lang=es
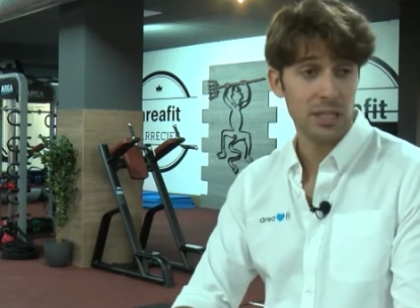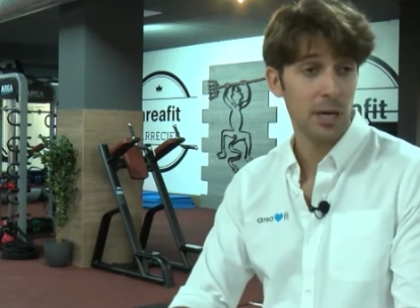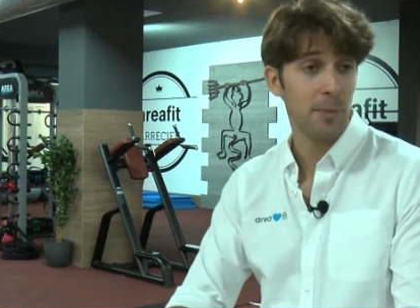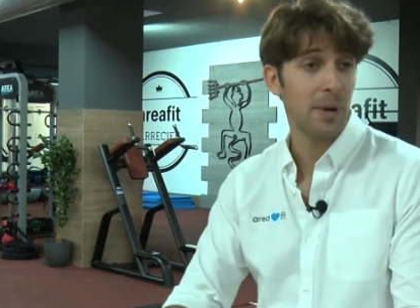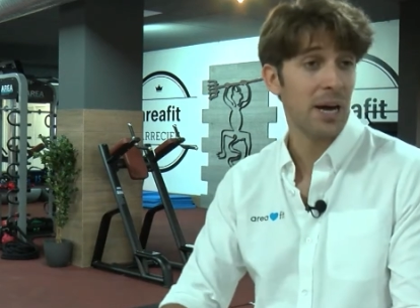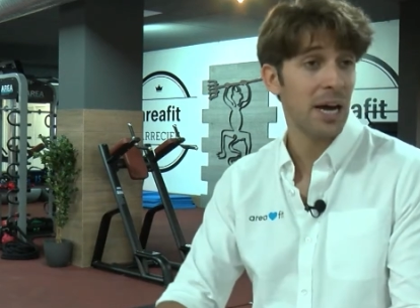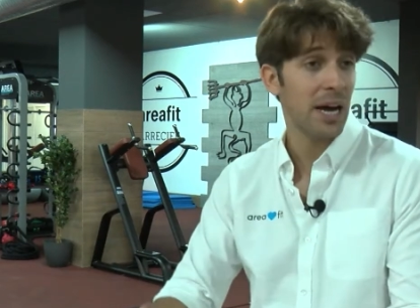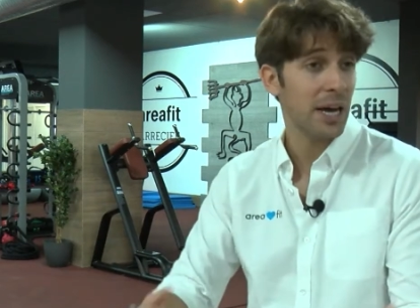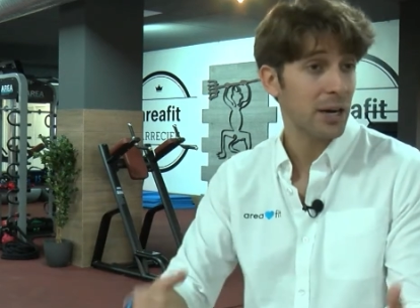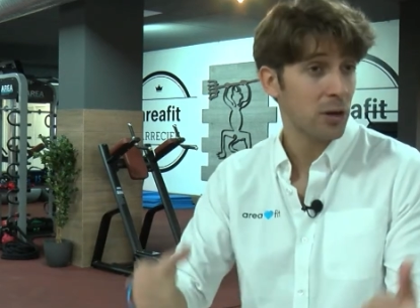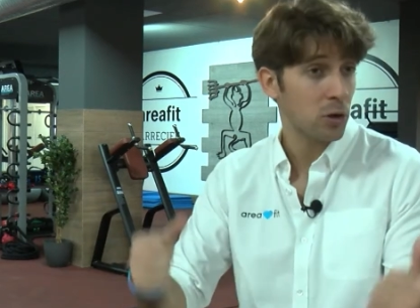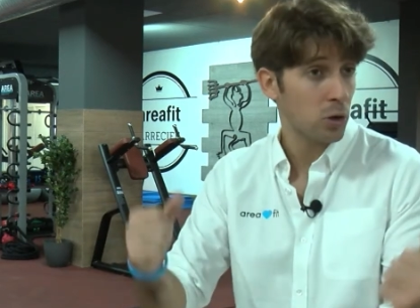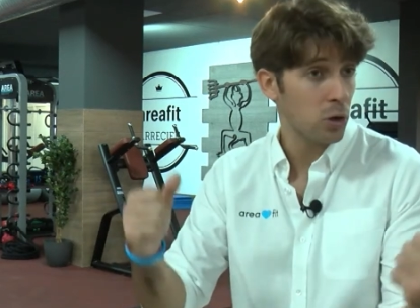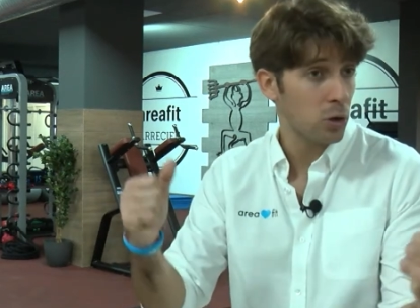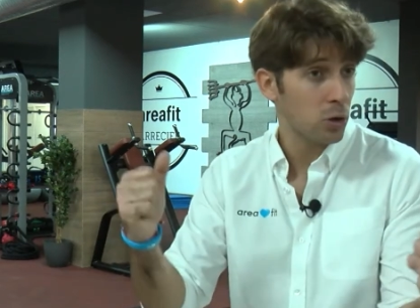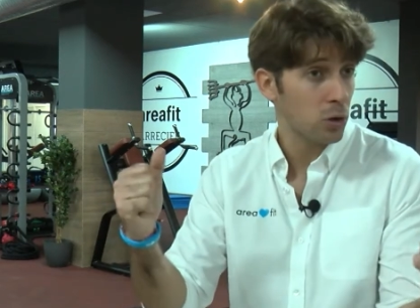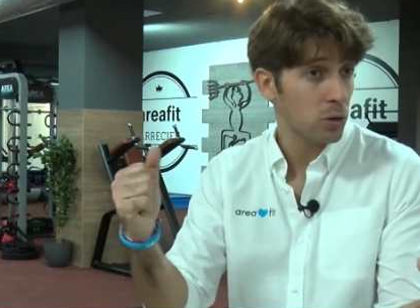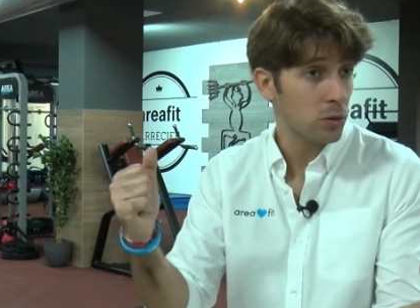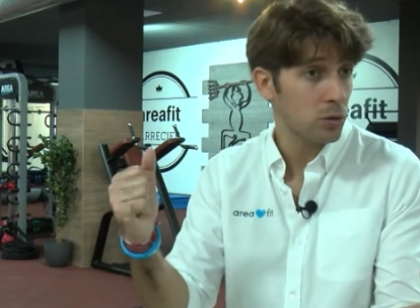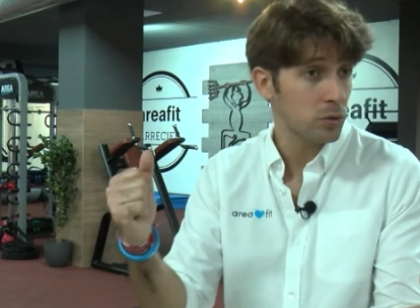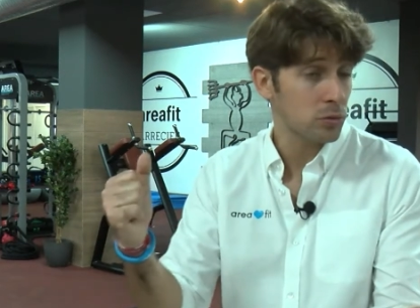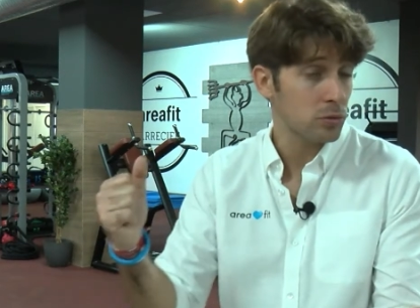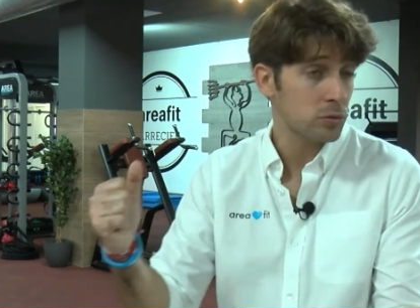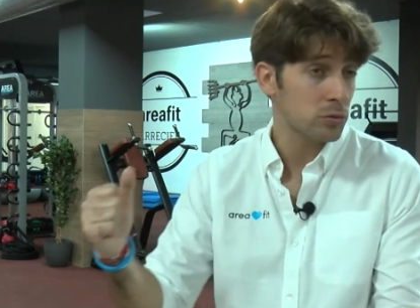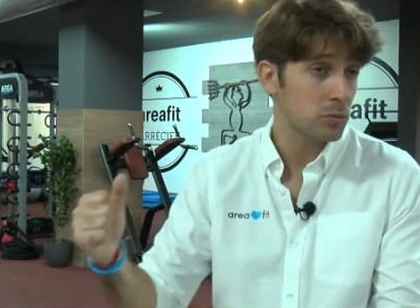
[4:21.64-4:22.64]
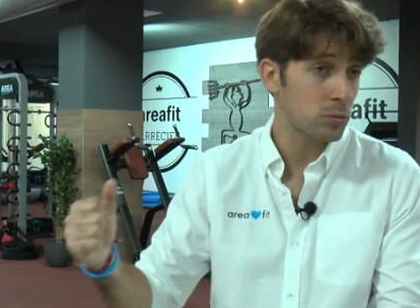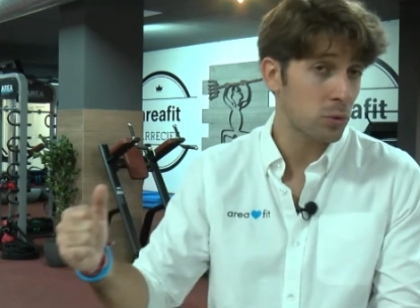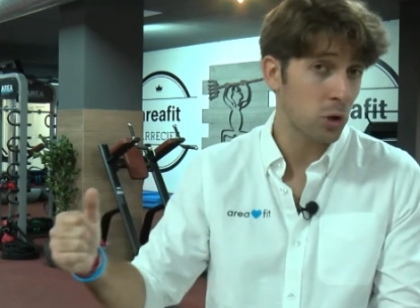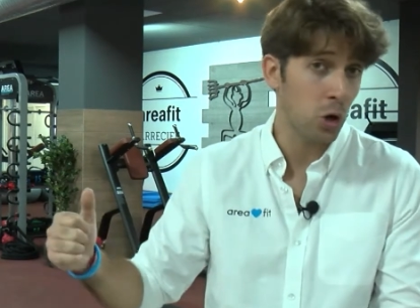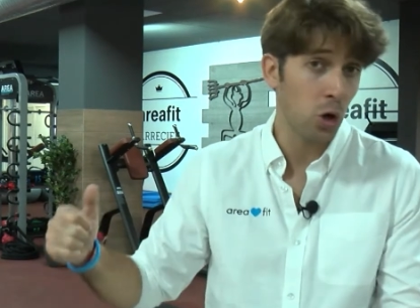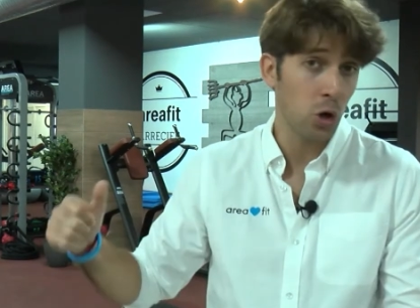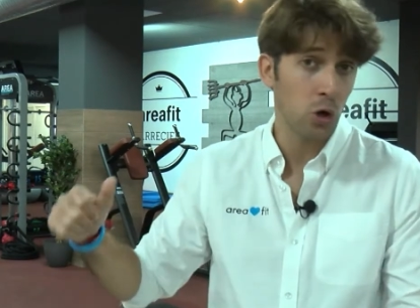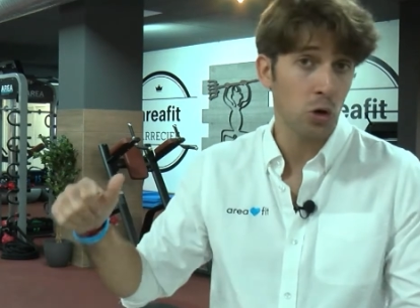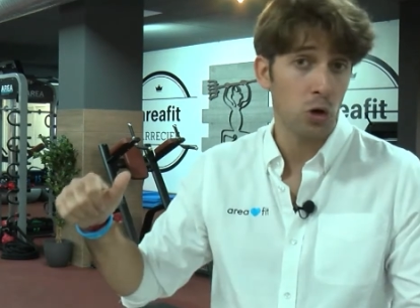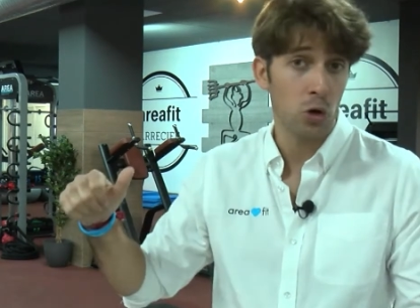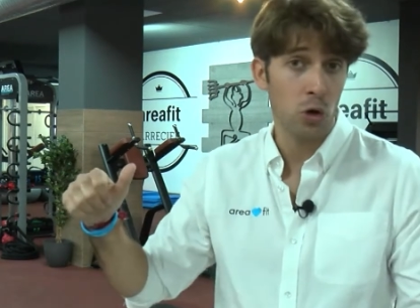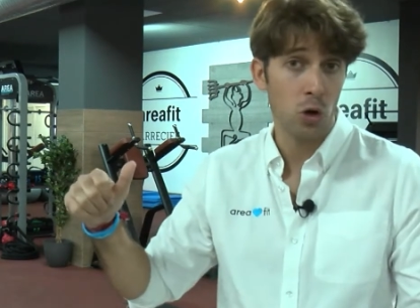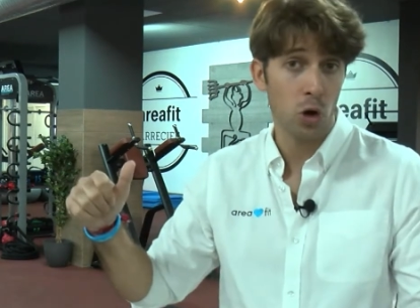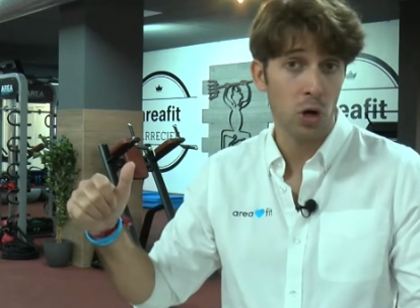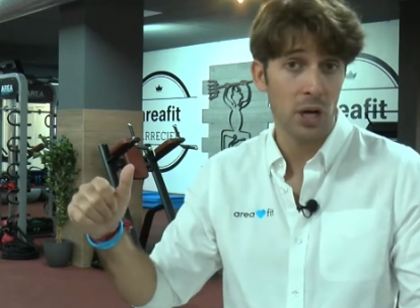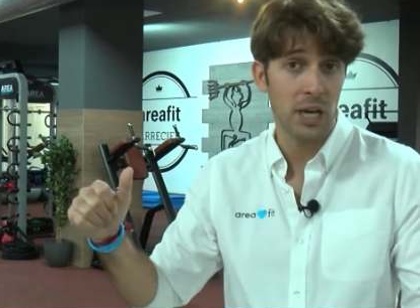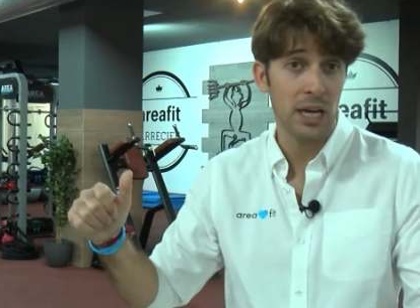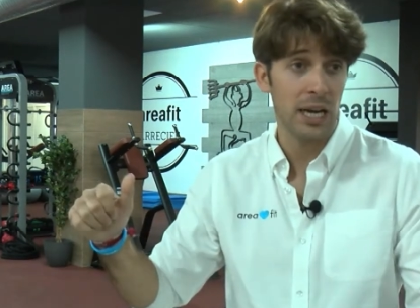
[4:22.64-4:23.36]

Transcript: trabajar con lo,